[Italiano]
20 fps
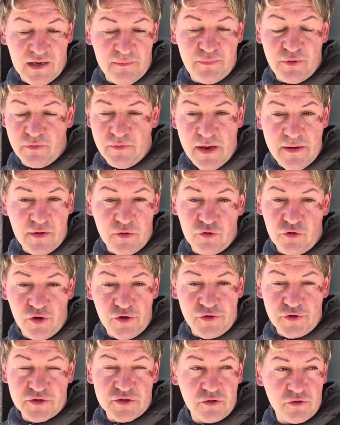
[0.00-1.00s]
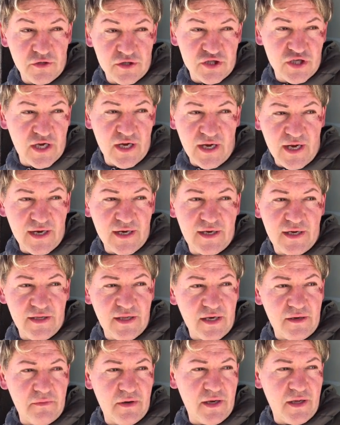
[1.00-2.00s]
il problema con un occhio solo c'è anche
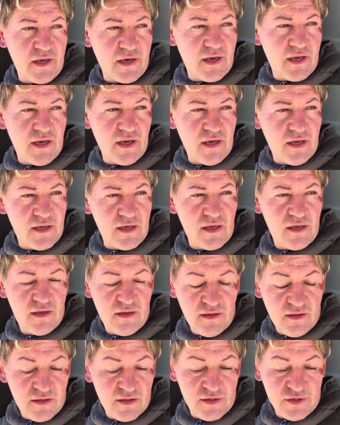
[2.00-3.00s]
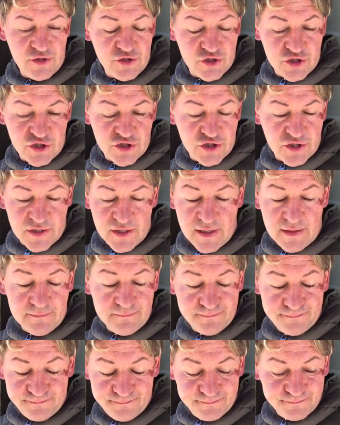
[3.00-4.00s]
da rimanere in
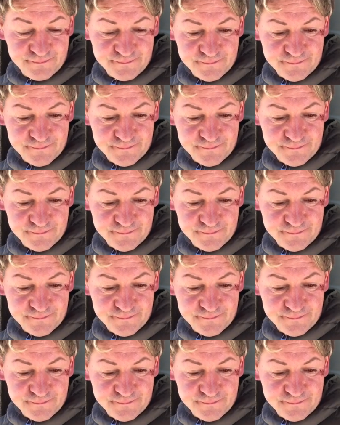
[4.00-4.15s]
cecità.